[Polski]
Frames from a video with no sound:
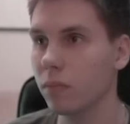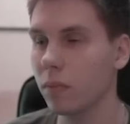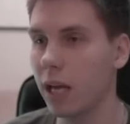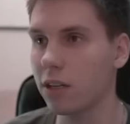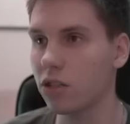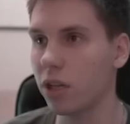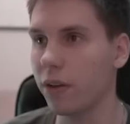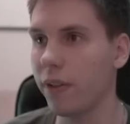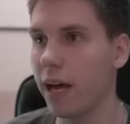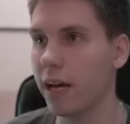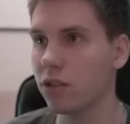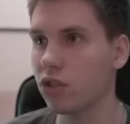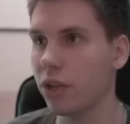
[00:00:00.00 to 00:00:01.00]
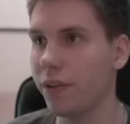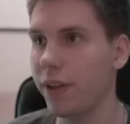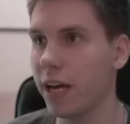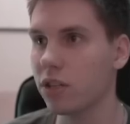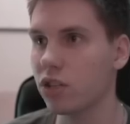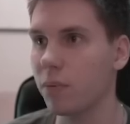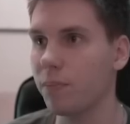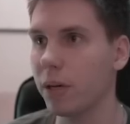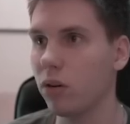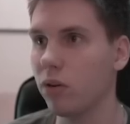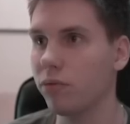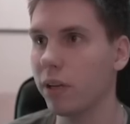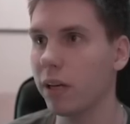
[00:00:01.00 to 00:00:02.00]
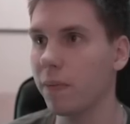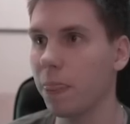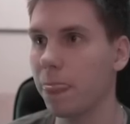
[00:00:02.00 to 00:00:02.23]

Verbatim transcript: Nasza, nasza, nasza, panowie.